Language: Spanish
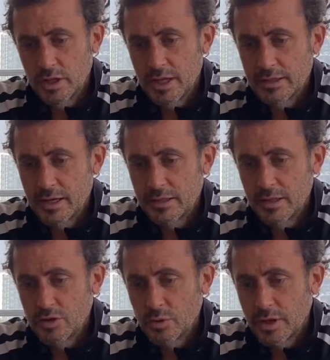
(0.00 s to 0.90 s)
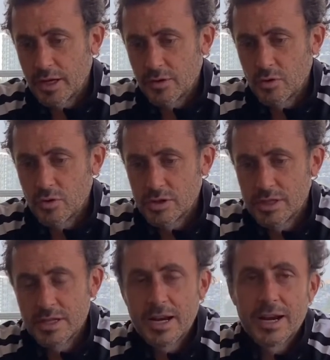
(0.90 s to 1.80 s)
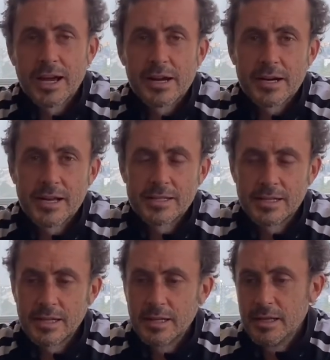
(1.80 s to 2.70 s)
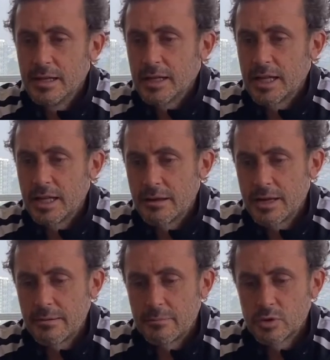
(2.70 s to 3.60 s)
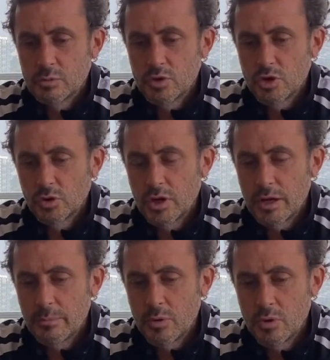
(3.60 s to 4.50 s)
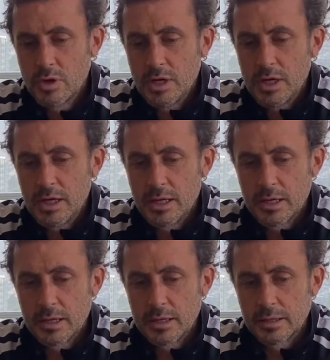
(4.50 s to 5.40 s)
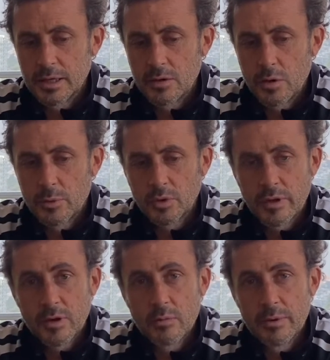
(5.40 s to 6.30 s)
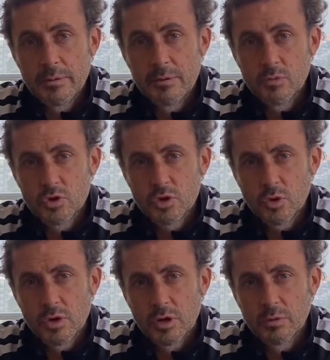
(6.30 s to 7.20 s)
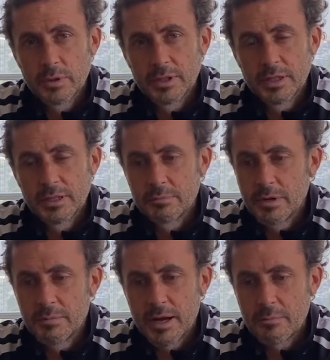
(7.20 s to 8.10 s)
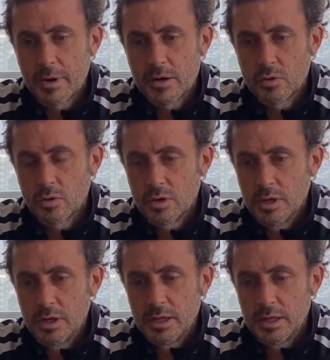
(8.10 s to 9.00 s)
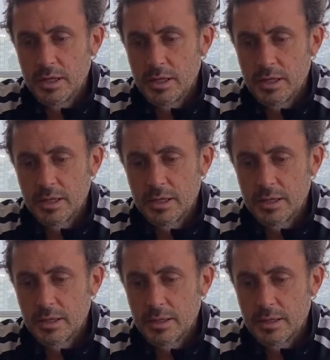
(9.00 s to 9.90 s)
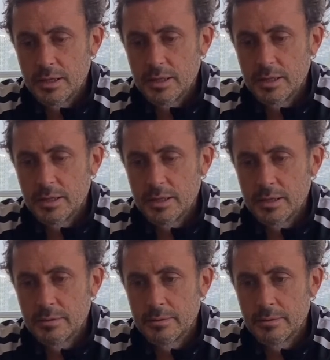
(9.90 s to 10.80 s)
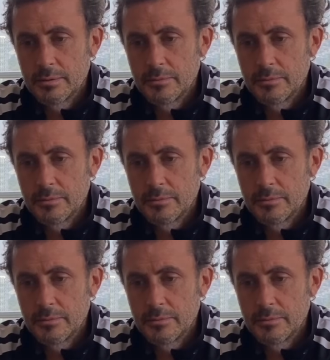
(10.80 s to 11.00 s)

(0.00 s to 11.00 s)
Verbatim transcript: de Andretti y Jordan con Laga Racing, que ya llevamos mucho tiempo. Eh, he tenido la oportunidad de convivir mucho con el copetín de primera mano, eh, eh,